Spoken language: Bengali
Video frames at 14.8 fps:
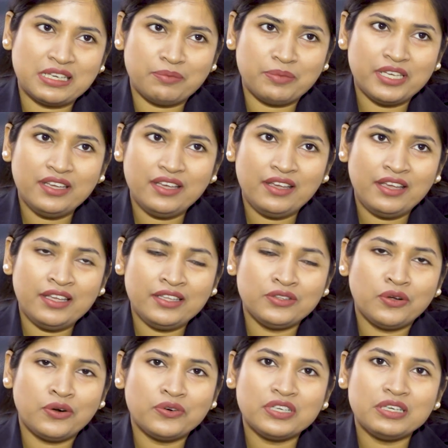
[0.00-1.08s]
যাবে এই
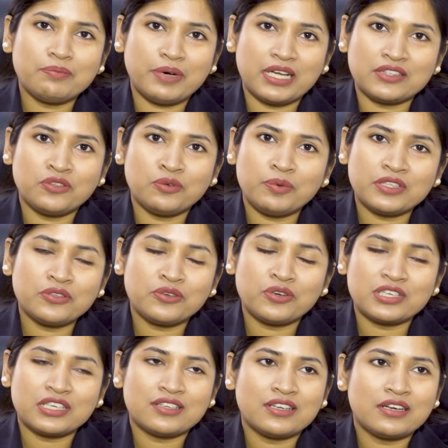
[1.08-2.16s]
ধরনের
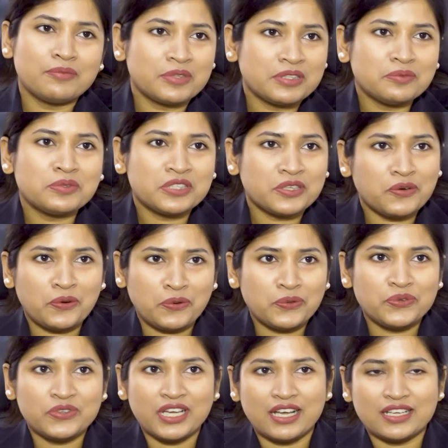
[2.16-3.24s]
বাধ্যবাধকতাটা আমাদের মধ্যে
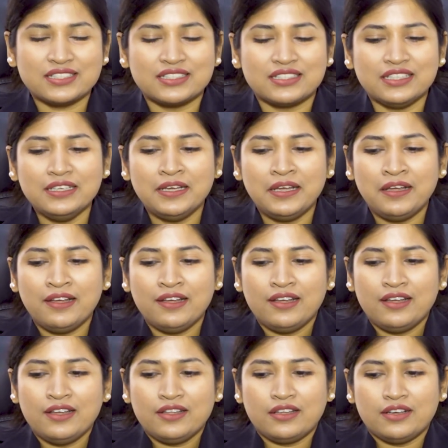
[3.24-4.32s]
কখনোই আসেনি
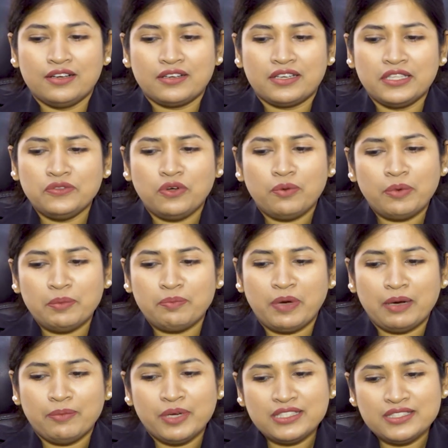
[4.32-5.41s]
কিন্তু আমার
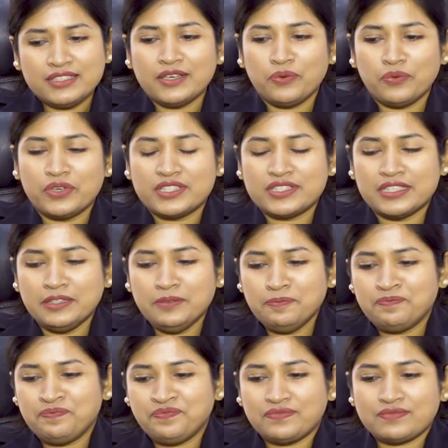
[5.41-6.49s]
বাবা যেটা করেছেন
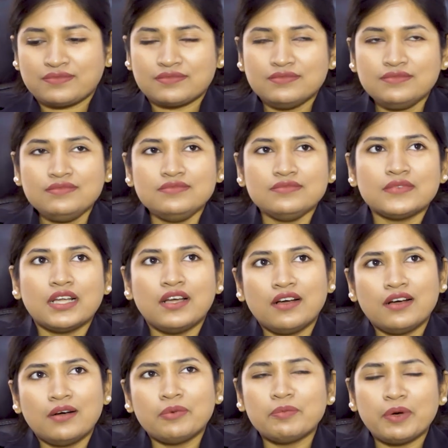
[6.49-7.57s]

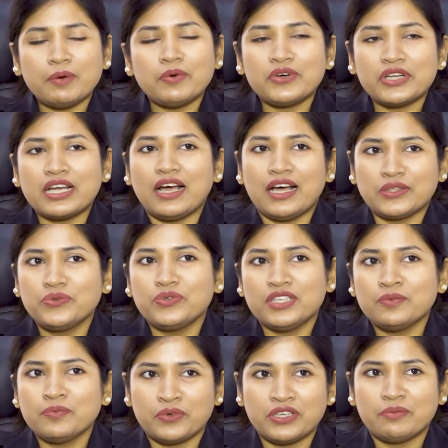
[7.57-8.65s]
আমার বাবা অনেক
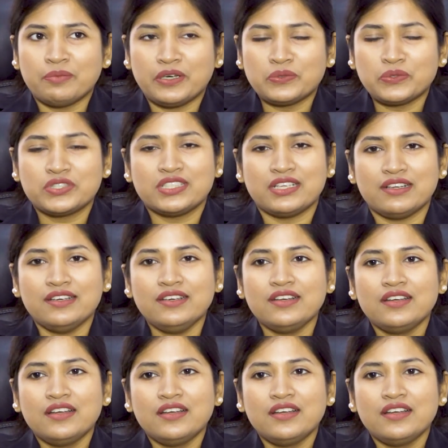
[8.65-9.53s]
আধুনিক মনের মানুষ ছিলেন